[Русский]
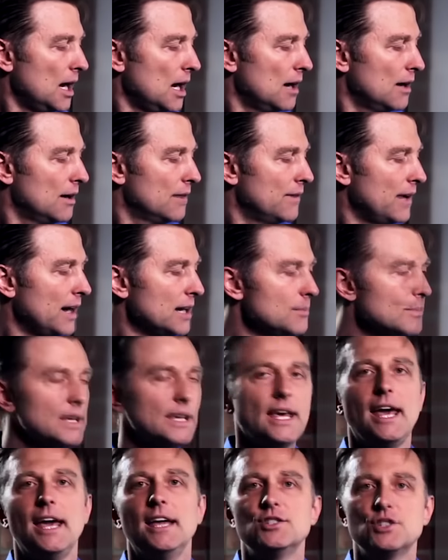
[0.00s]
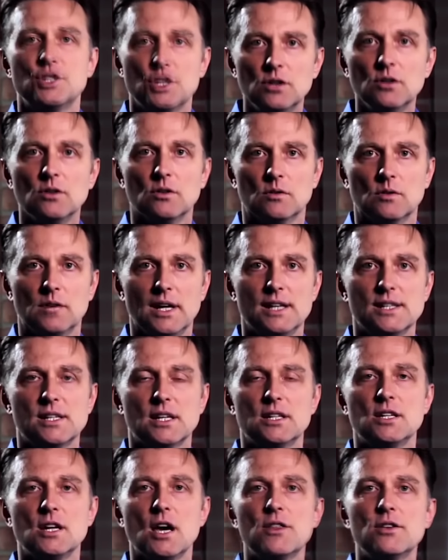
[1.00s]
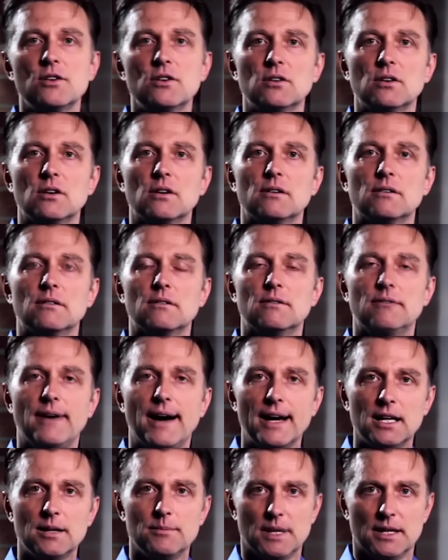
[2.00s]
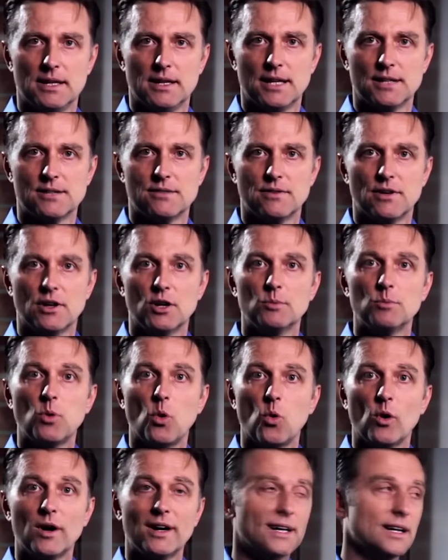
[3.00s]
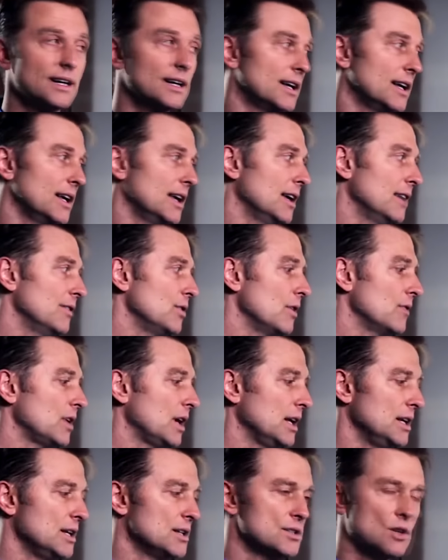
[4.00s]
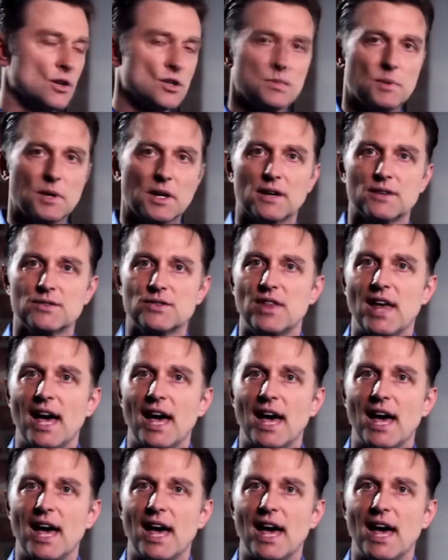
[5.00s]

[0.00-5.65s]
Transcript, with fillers: Витамин К2 тоже очень важен, если у вас камни в почках, потому что он